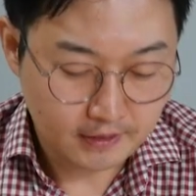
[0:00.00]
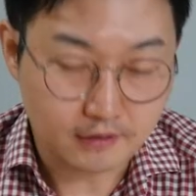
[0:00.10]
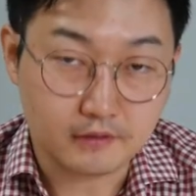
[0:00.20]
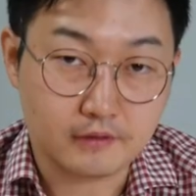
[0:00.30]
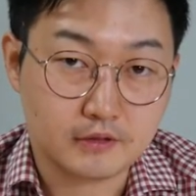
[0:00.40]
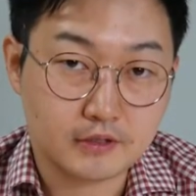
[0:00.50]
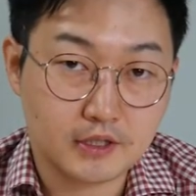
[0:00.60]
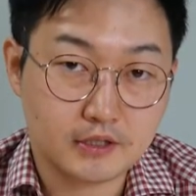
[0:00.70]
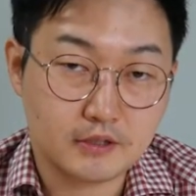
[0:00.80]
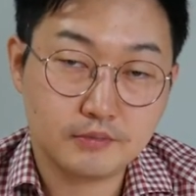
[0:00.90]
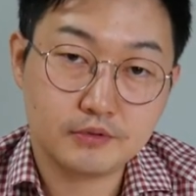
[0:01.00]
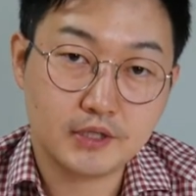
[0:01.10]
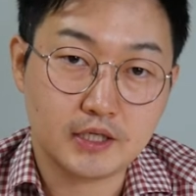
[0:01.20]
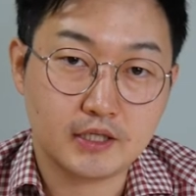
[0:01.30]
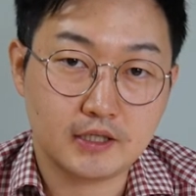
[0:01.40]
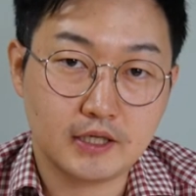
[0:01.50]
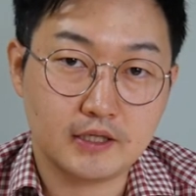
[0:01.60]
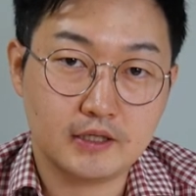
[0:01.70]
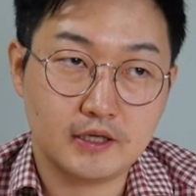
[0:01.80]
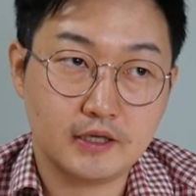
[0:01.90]
어, 일단 일본 이야기긴
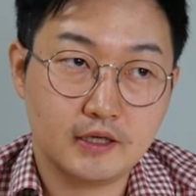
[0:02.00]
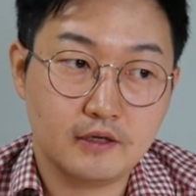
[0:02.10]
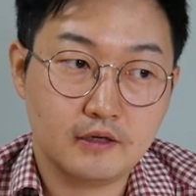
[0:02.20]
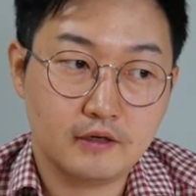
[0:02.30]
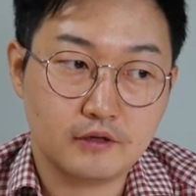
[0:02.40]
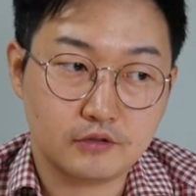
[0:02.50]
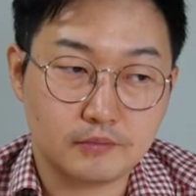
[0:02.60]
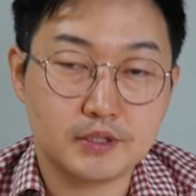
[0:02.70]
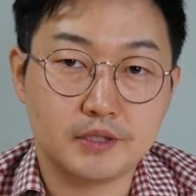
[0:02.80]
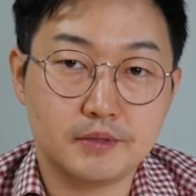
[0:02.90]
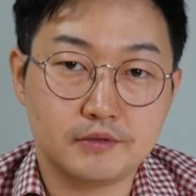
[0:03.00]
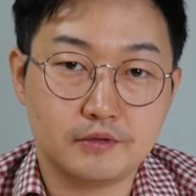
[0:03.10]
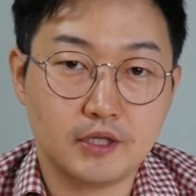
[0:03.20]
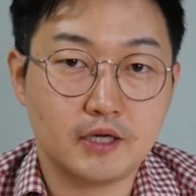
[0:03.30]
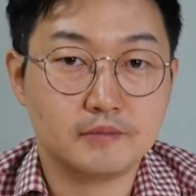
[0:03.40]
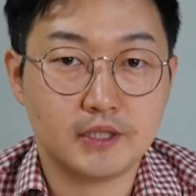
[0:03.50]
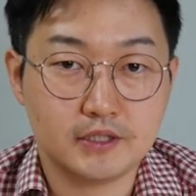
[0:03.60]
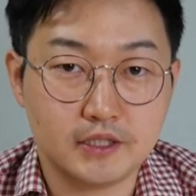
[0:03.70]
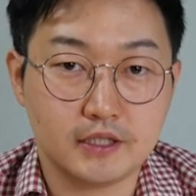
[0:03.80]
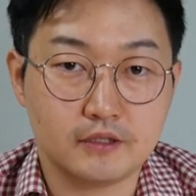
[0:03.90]
한데 어, 정말 재밌고요. 사람 사는
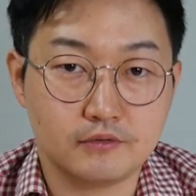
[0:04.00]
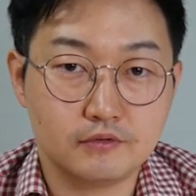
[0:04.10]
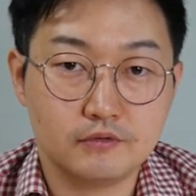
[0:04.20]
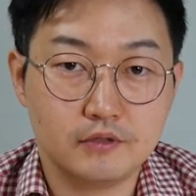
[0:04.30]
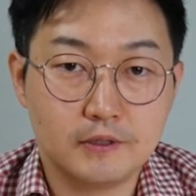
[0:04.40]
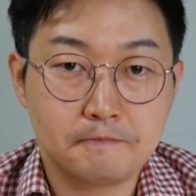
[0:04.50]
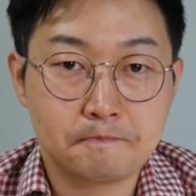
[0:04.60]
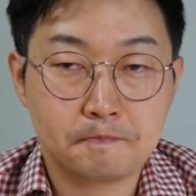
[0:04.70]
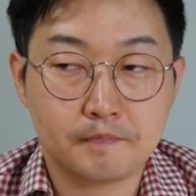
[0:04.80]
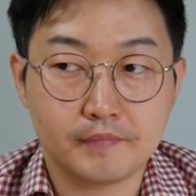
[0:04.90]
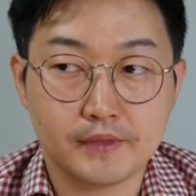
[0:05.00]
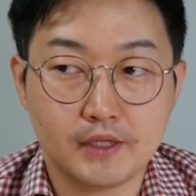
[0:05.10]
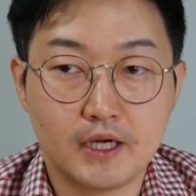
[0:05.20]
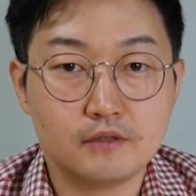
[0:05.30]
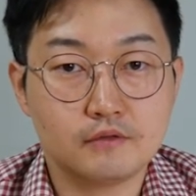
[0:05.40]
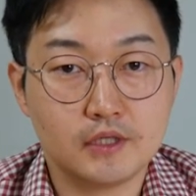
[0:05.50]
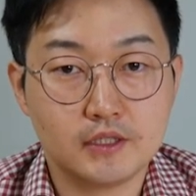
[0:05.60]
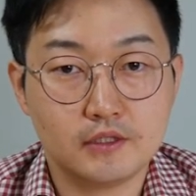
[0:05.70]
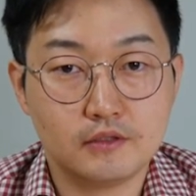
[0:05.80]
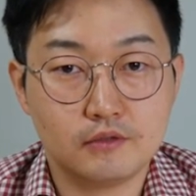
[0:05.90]
이야기고 음, 한국
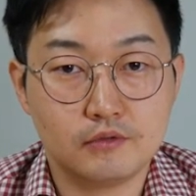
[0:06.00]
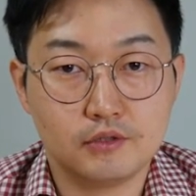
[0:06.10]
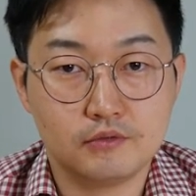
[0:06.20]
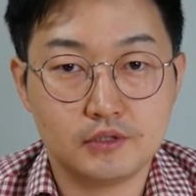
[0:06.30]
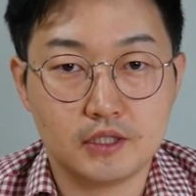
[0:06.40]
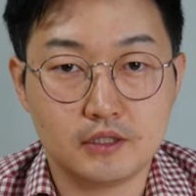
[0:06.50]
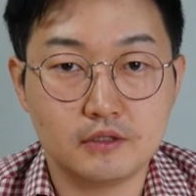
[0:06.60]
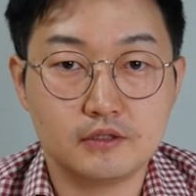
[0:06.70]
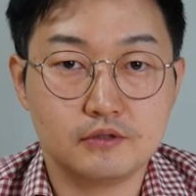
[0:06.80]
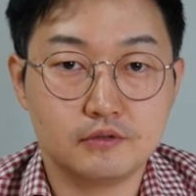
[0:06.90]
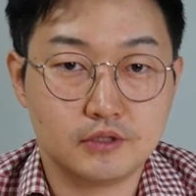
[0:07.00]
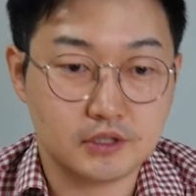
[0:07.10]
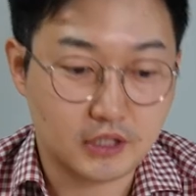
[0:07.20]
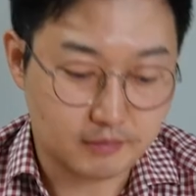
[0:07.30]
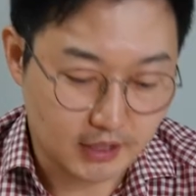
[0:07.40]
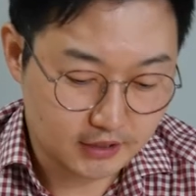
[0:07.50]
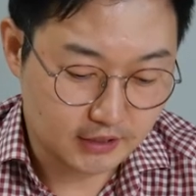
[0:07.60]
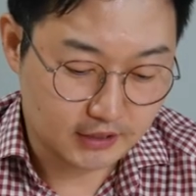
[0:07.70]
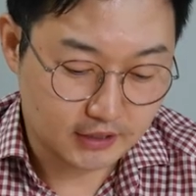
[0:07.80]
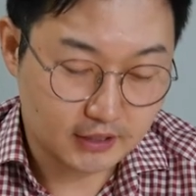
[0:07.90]
같은 경우에도 이제 이런 식으로 진행이 많이
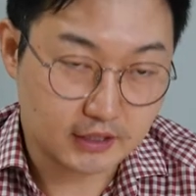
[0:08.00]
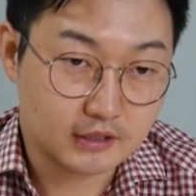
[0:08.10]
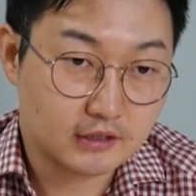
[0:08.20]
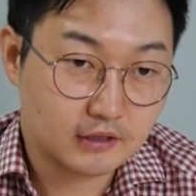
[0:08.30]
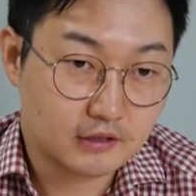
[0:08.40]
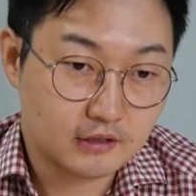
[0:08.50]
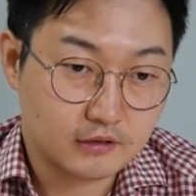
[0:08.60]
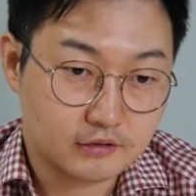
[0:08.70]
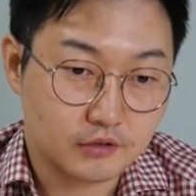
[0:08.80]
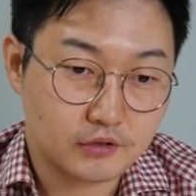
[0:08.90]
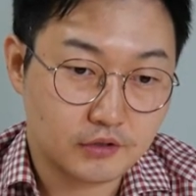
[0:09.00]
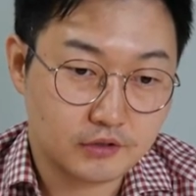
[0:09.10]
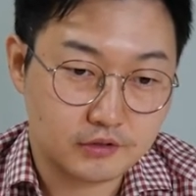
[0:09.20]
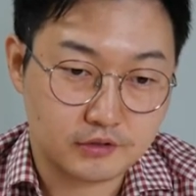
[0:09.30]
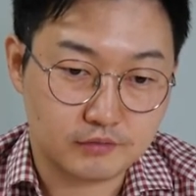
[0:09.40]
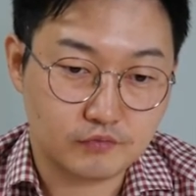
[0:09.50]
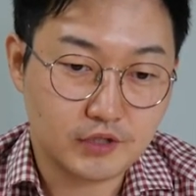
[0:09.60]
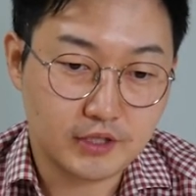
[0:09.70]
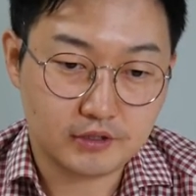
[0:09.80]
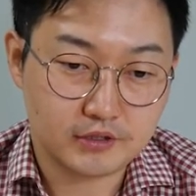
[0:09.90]
되니까 전혀 그
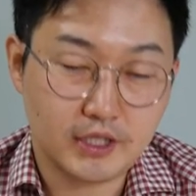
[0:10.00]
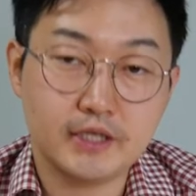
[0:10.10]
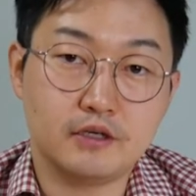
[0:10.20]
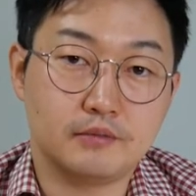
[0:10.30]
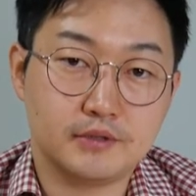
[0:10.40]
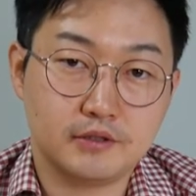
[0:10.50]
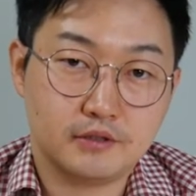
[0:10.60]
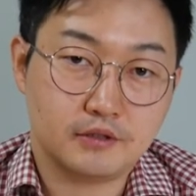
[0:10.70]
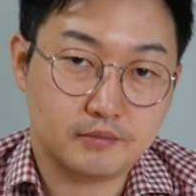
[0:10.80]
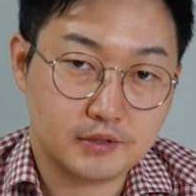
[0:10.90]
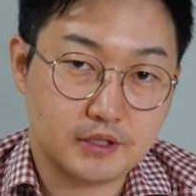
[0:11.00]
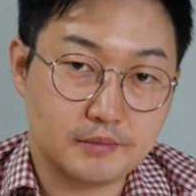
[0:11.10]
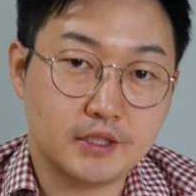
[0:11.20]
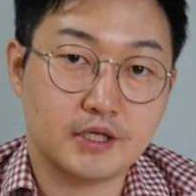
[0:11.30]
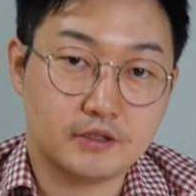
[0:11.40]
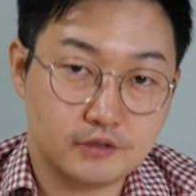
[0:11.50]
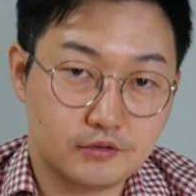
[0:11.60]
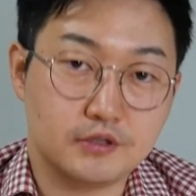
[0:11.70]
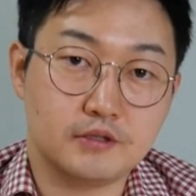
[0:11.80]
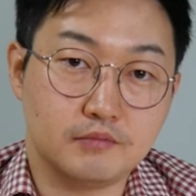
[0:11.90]
문화적 차이가 없어서 정말 재밌게 읽을 수
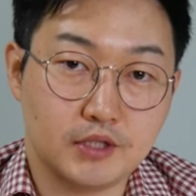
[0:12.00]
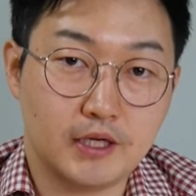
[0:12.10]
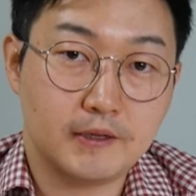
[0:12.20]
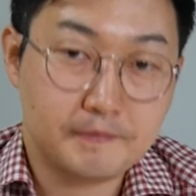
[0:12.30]
있습니다.